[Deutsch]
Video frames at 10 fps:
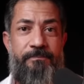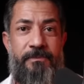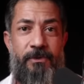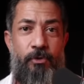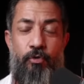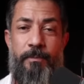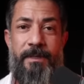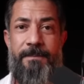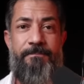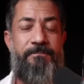
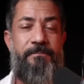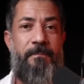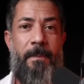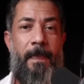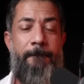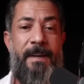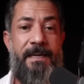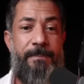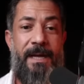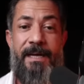über meinen
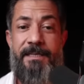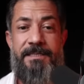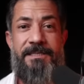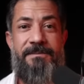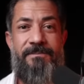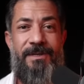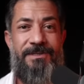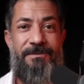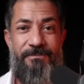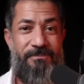Preis?
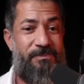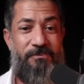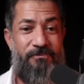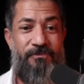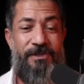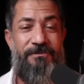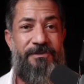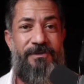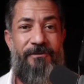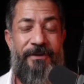Also wie, wie
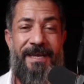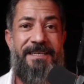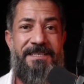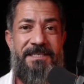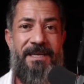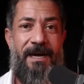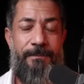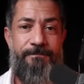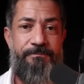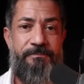viel Wert das ich habe.